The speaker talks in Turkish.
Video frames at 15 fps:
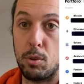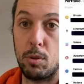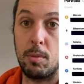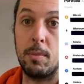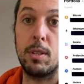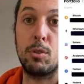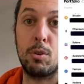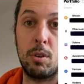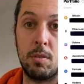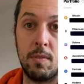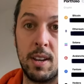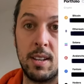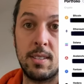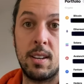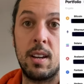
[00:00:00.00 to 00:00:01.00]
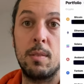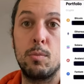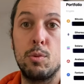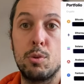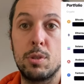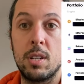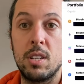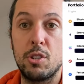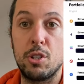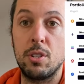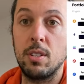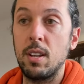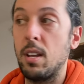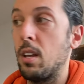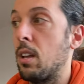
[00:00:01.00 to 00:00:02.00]
Bitcoin ve Ethereum
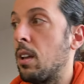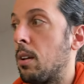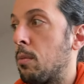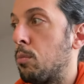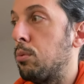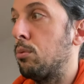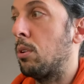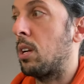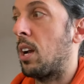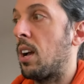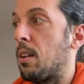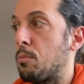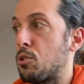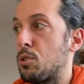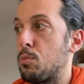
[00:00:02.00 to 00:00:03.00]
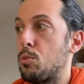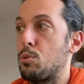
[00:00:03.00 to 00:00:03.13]
yükselişinde bunları almışım.